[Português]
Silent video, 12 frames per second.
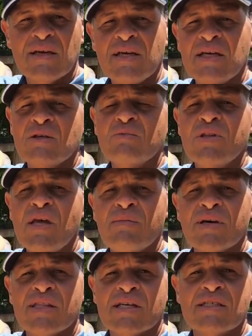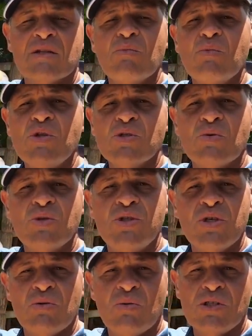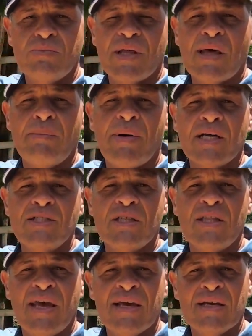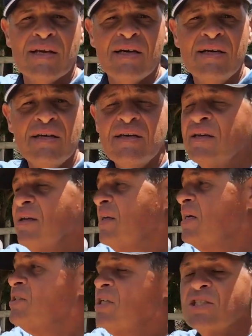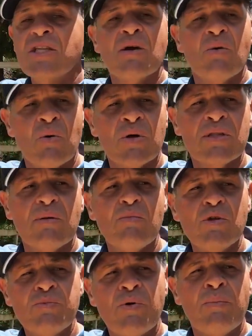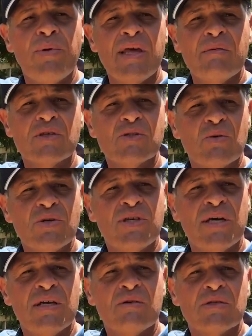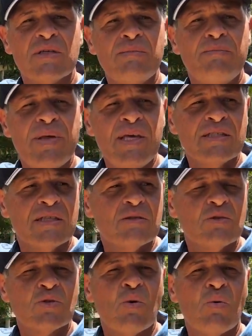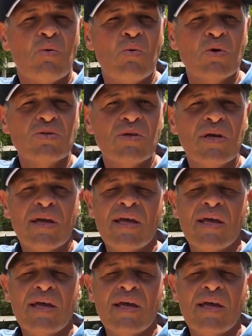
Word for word: E é um tema que está sendo muito discutido hoje pela parte técnica e a gente ainda encontra muitos problemas hoje aí no, em pistas, nos concursos,